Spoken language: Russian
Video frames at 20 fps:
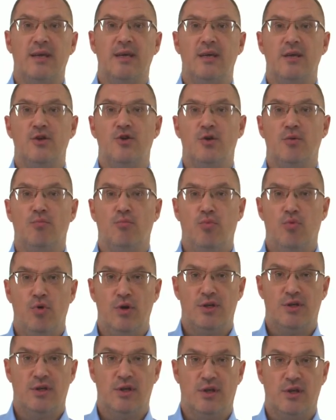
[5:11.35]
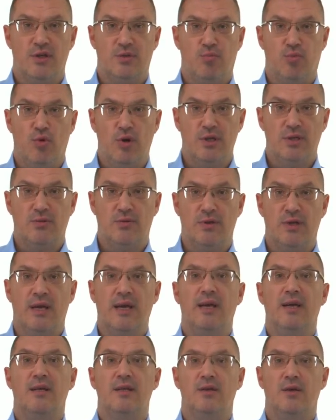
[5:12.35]
И чем больше их использовать,
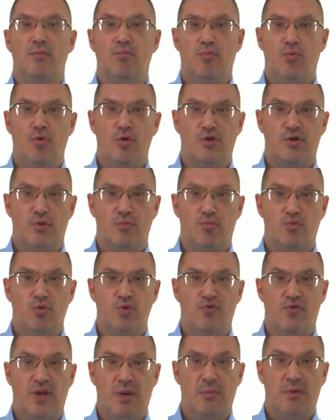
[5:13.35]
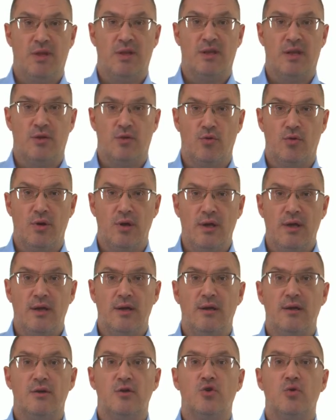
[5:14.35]
тем больше будет времени на то,
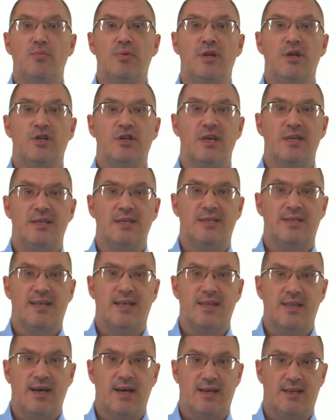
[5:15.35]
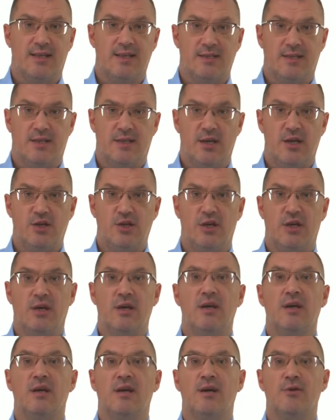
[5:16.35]
чтобы решать нестандартные задачи,
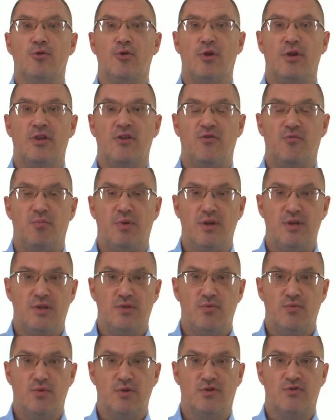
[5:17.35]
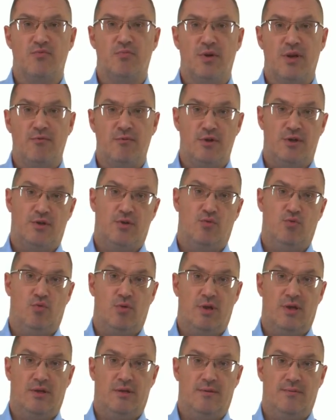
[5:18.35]
которые не вписываются в привычный
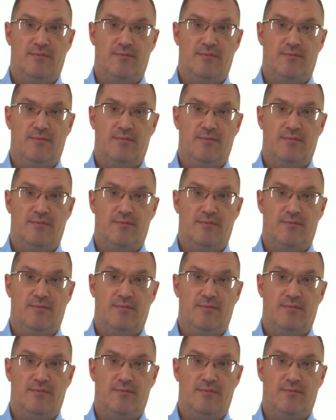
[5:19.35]
уклад.